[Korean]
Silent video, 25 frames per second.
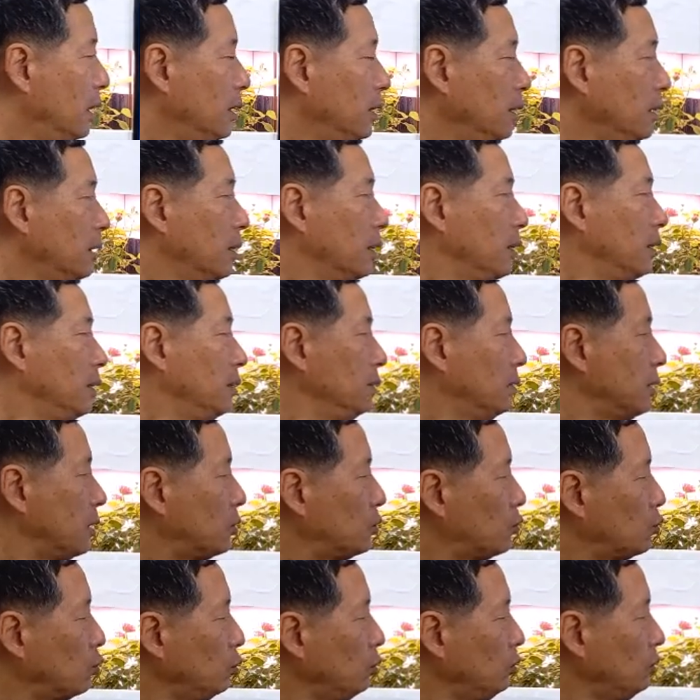이거는 이제
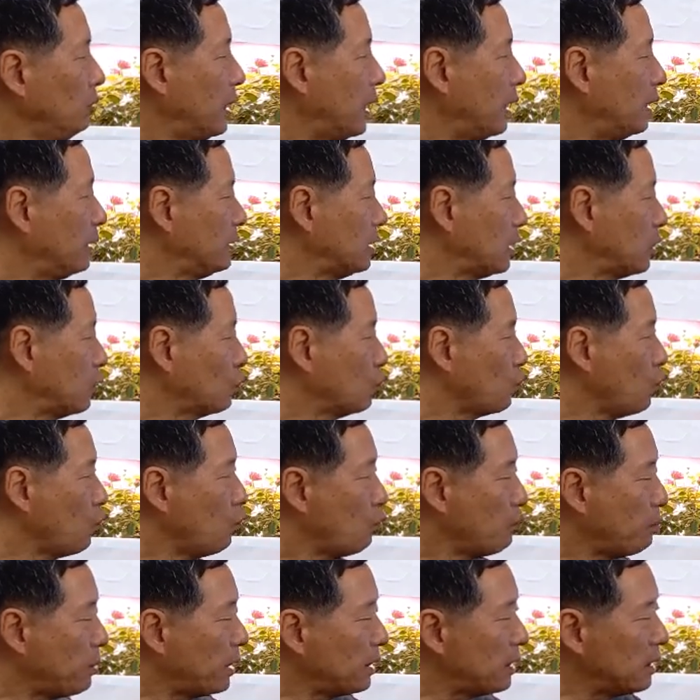
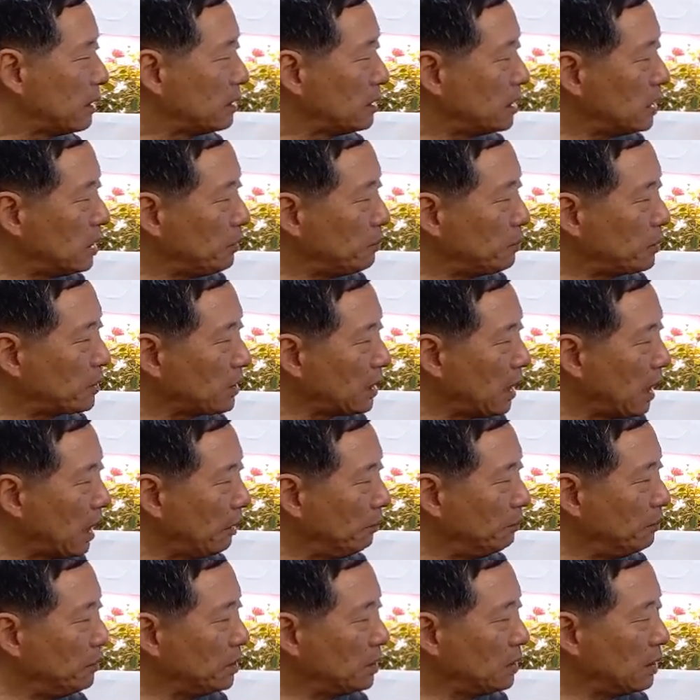중랑장공파의
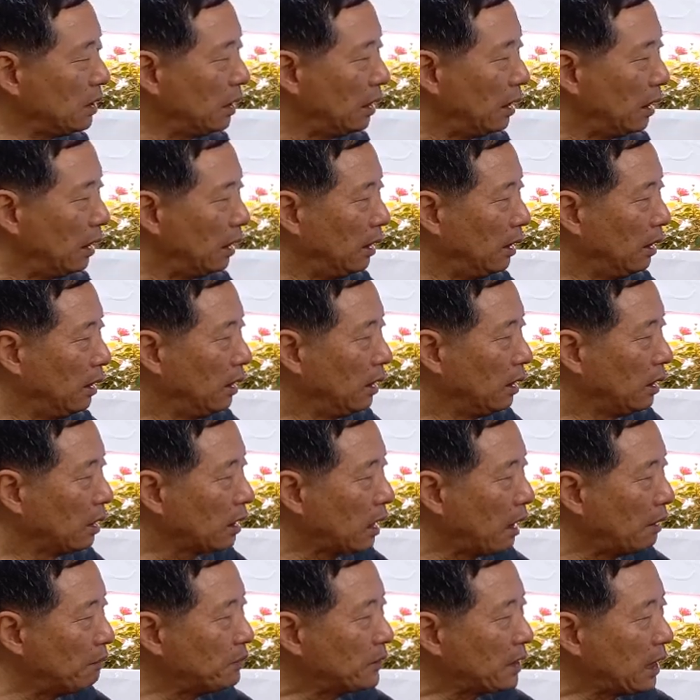13세
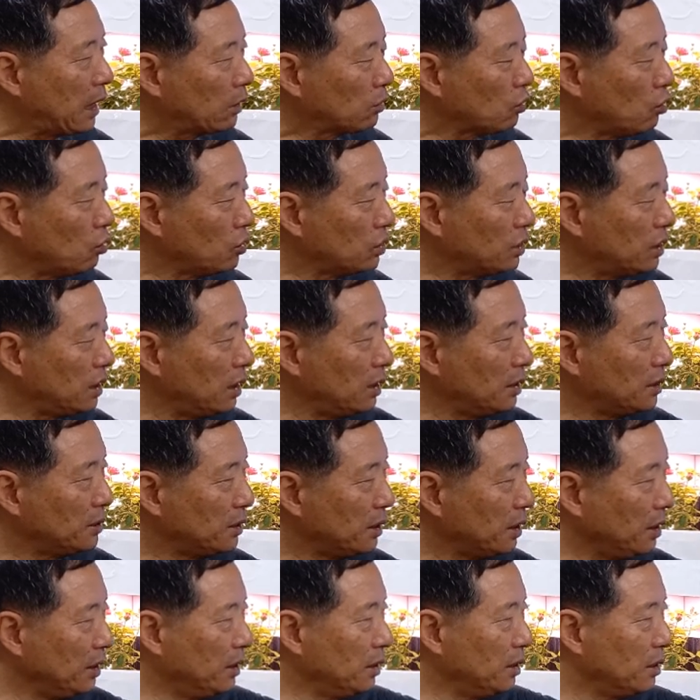감찰공
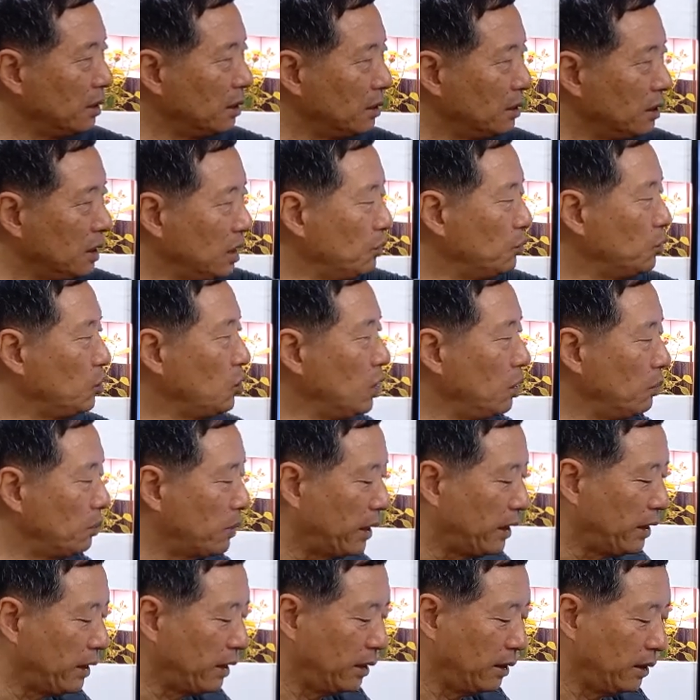최세영 이분이
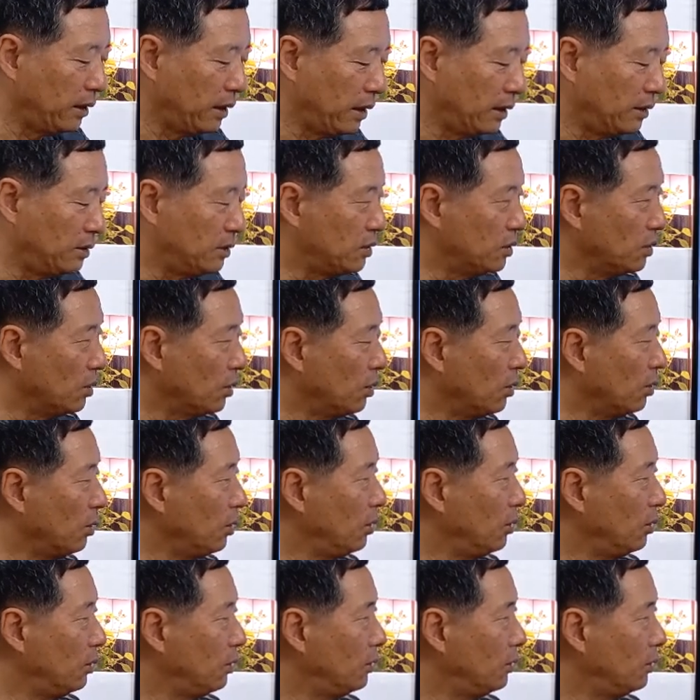발행을 했죠.